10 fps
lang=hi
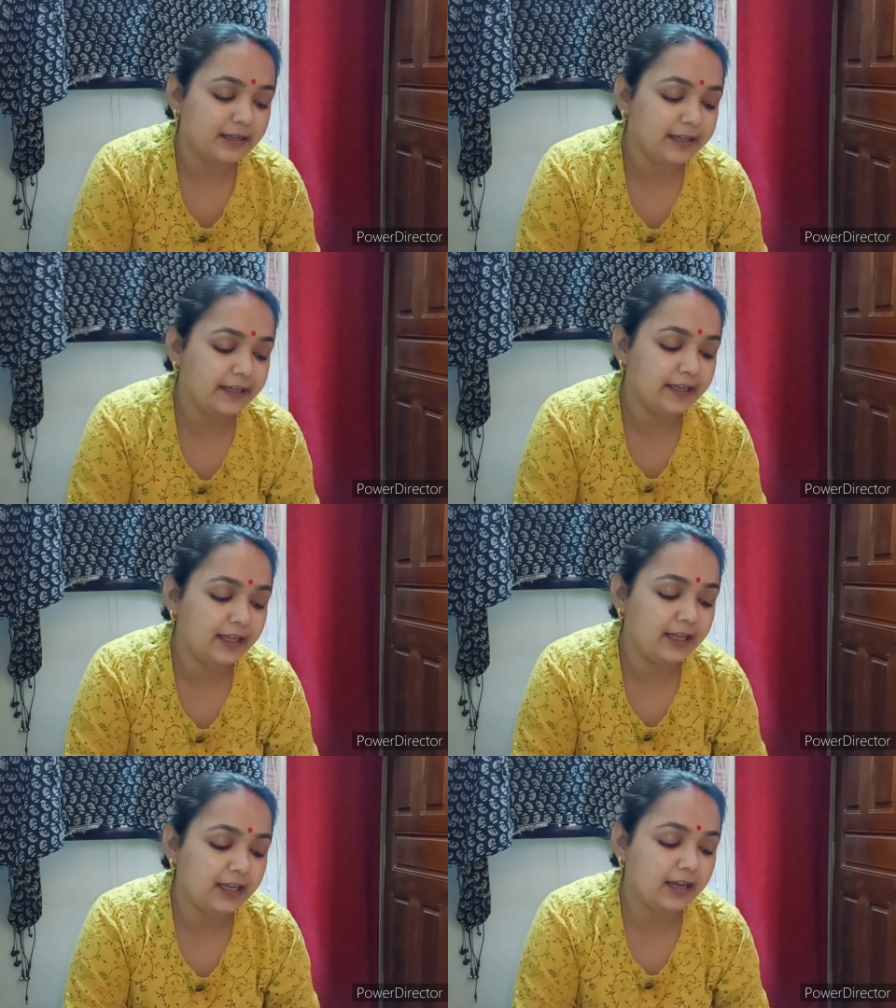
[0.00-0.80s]
करने के
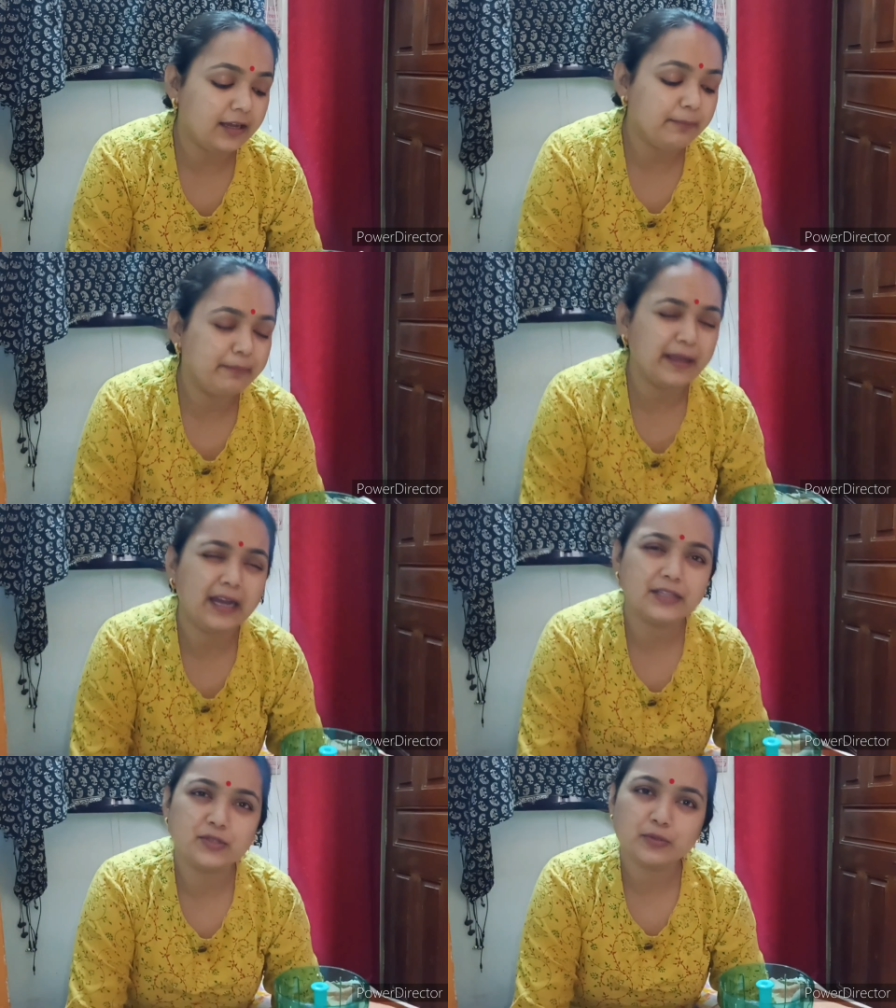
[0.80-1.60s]
लिए या
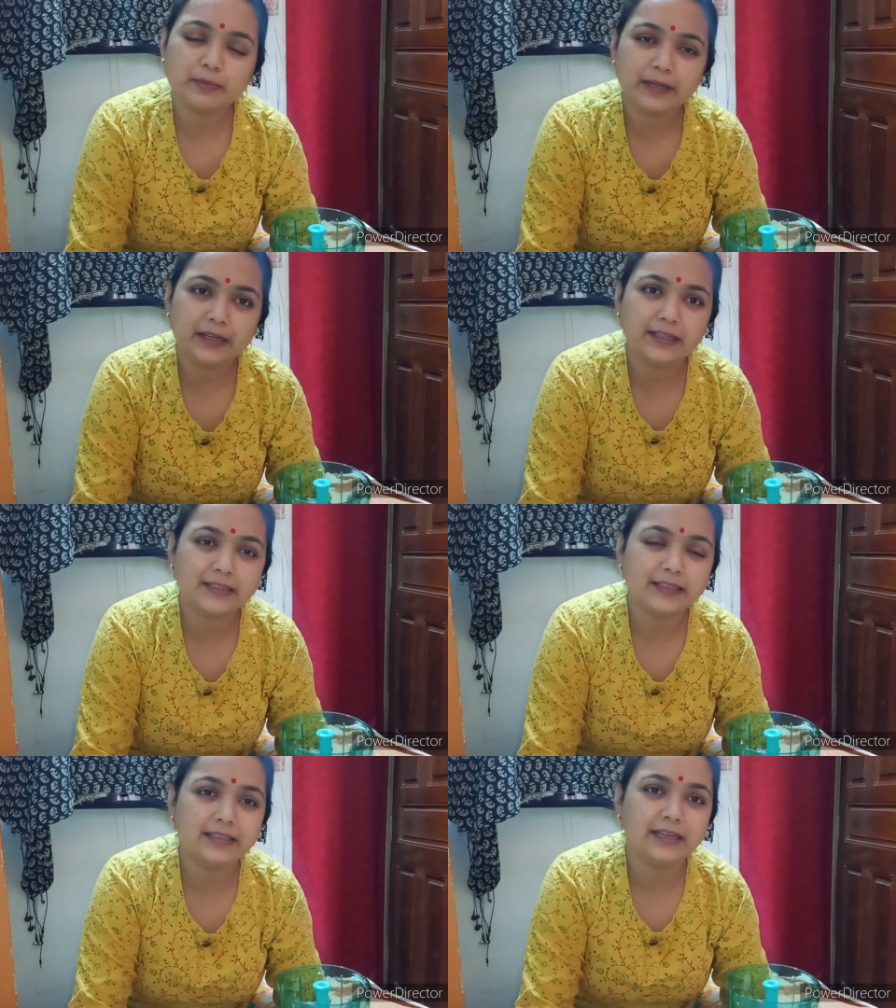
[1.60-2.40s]
प्याज को महीन
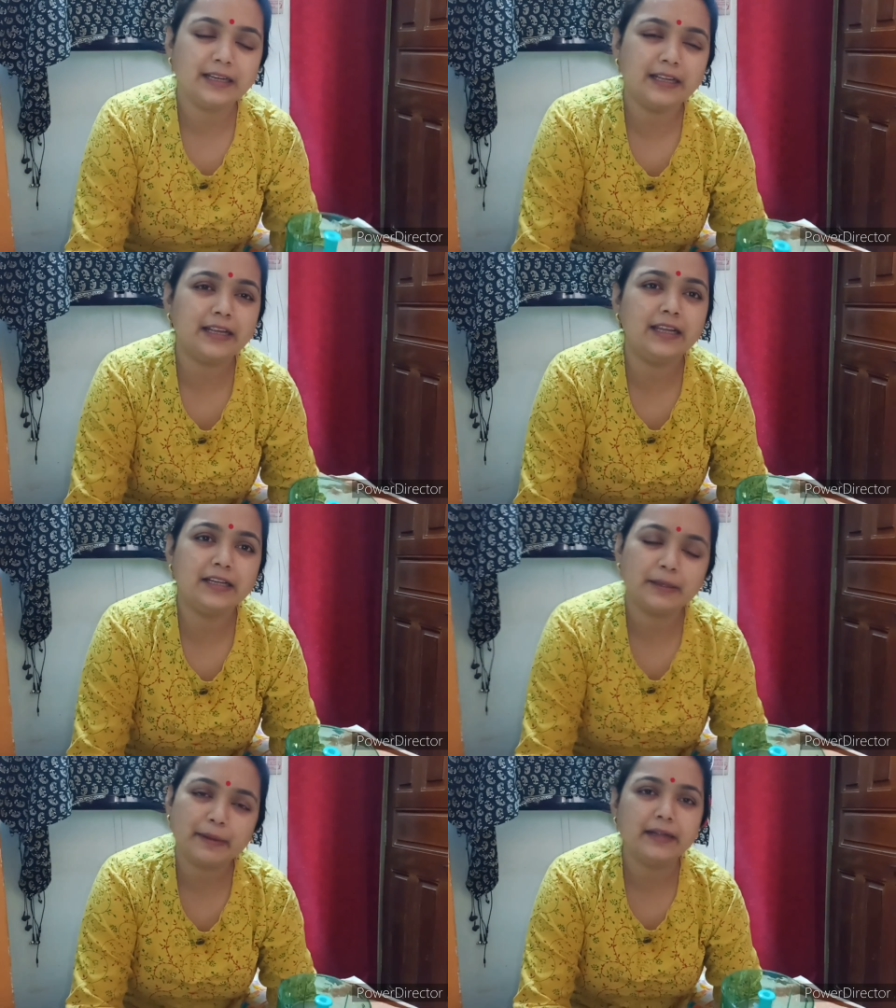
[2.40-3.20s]
कट करने के
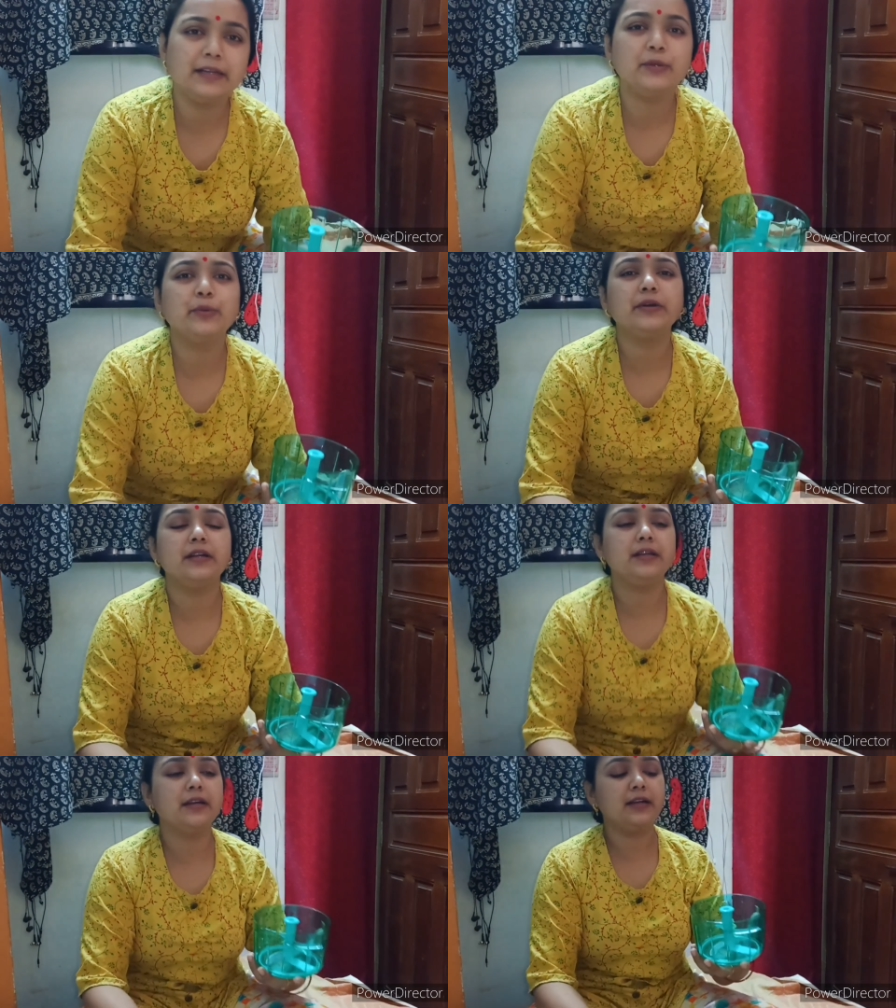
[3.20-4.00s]
लिए टमाटर को
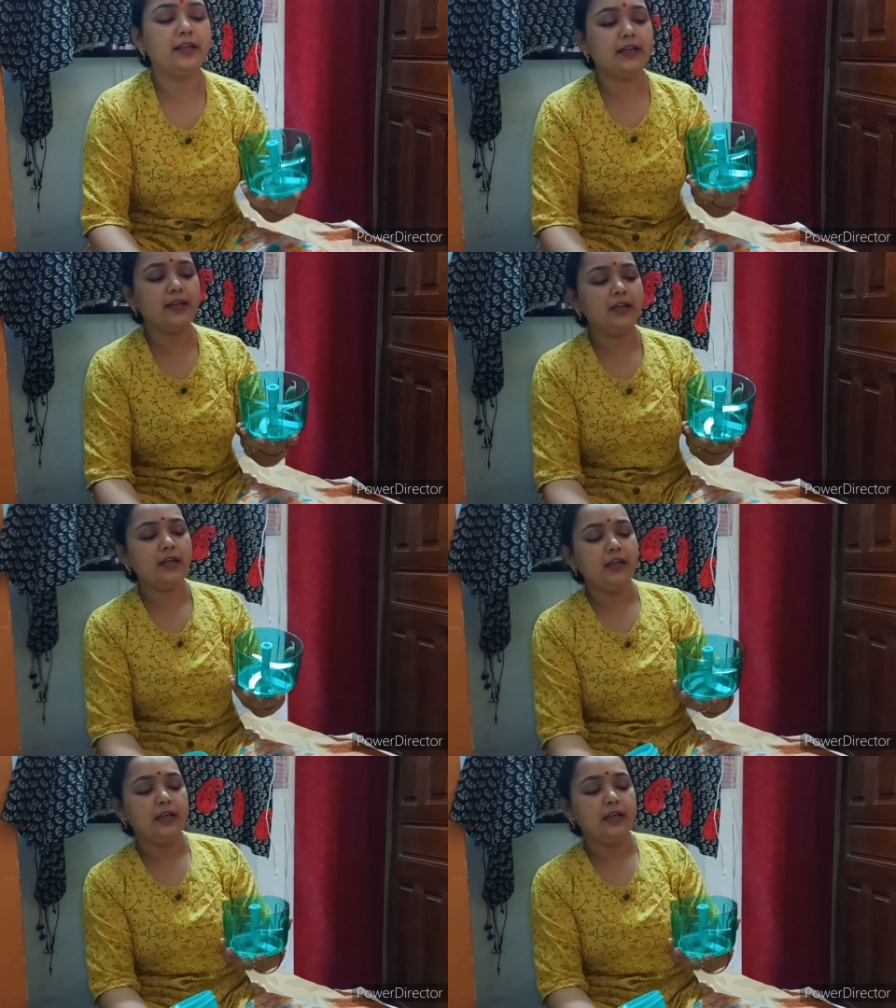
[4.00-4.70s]
कट करने के लिए